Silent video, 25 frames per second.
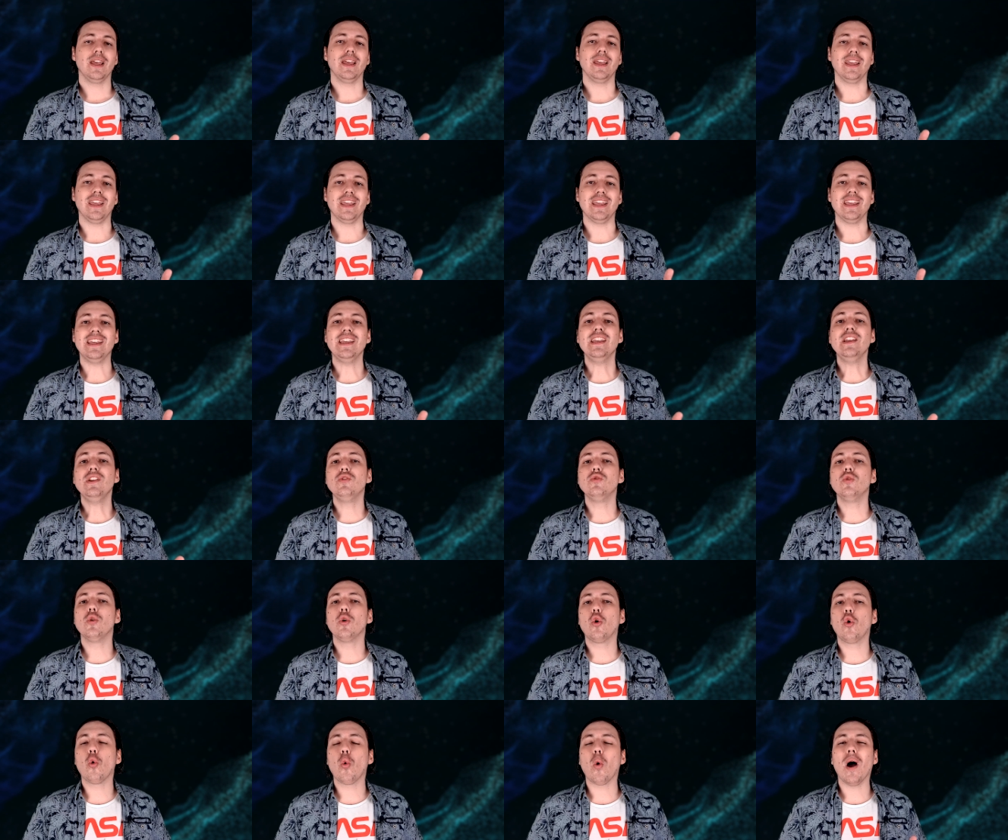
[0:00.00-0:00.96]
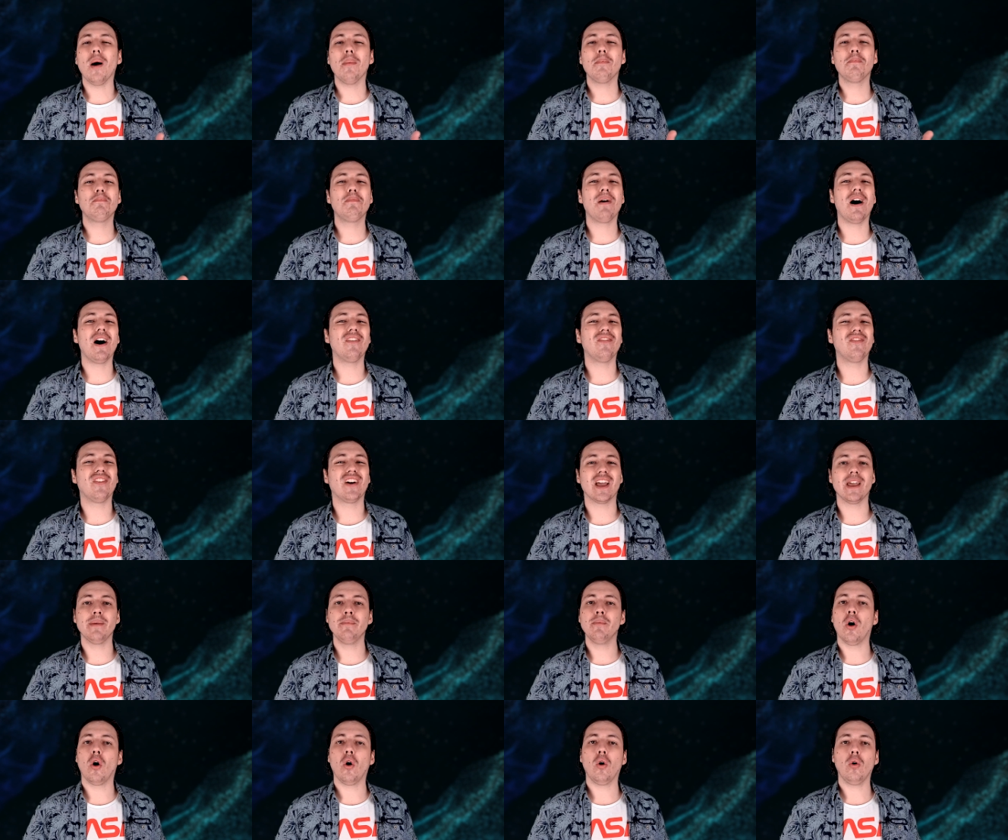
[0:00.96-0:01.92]
et ne croient pas
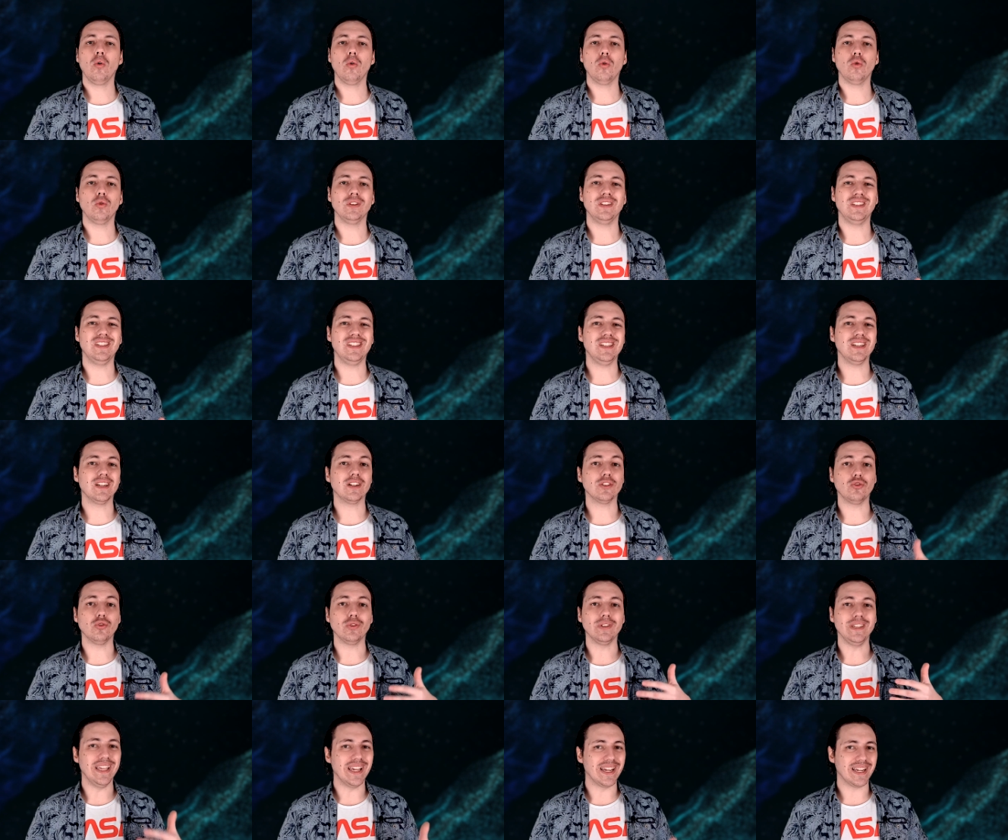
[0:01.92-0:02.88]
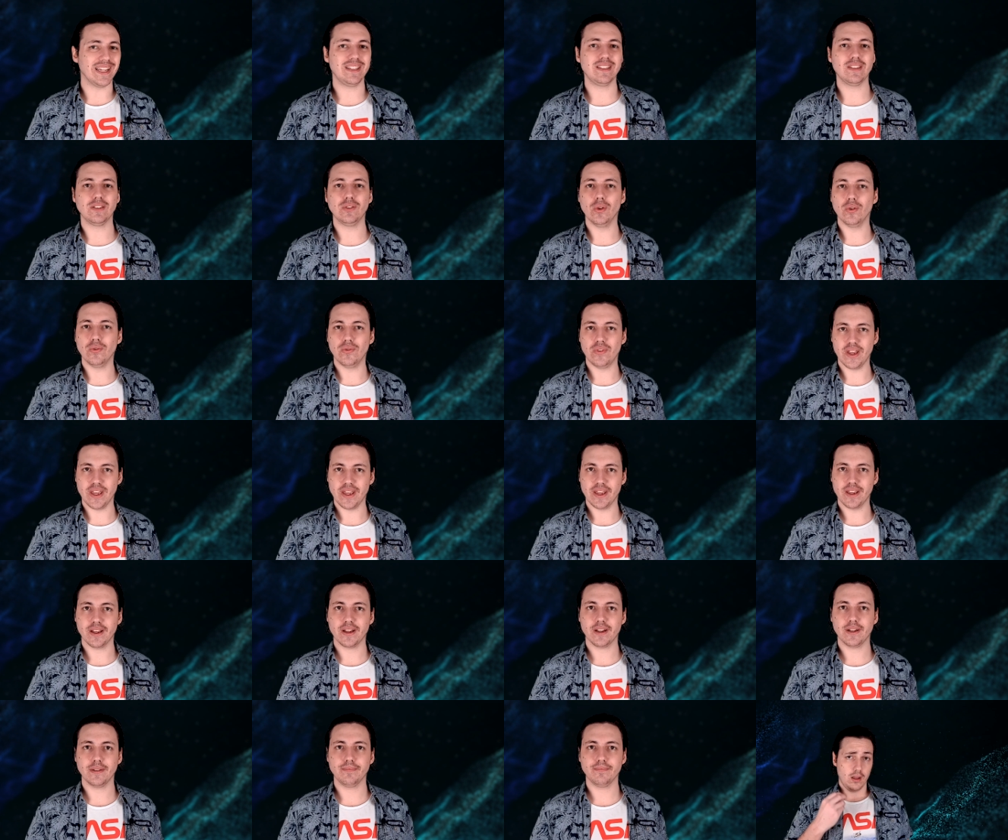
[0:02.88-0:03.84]
vraiment au dire de Guérite de
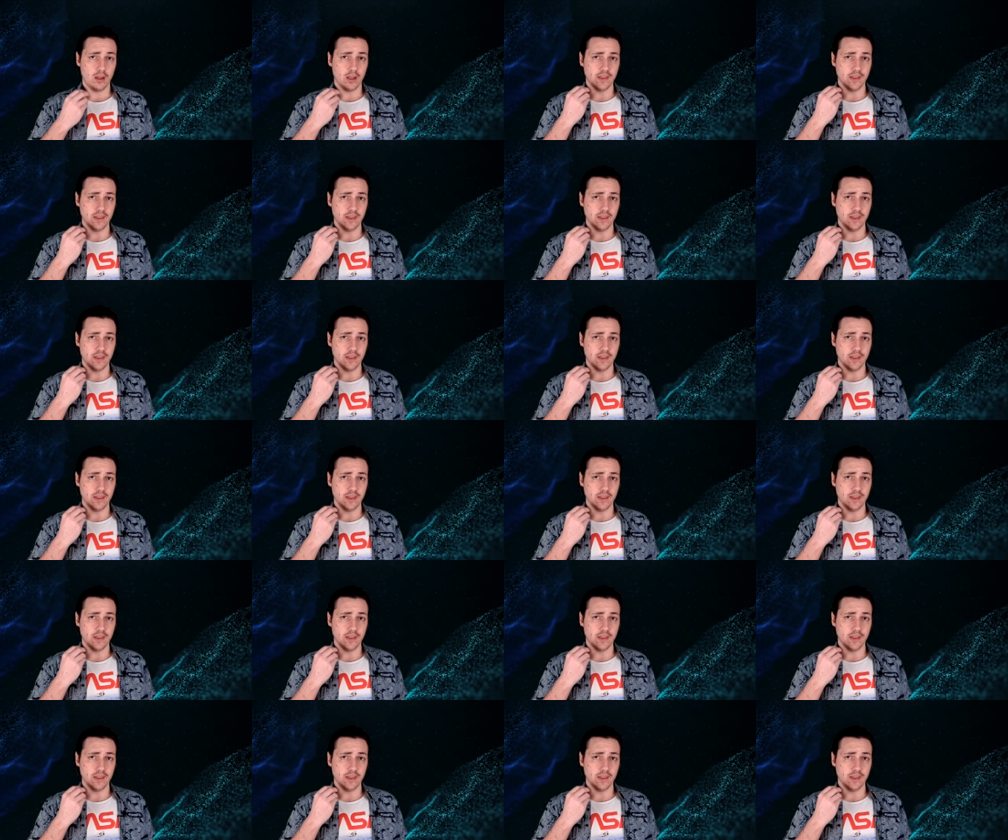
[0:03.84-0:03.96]
Verre.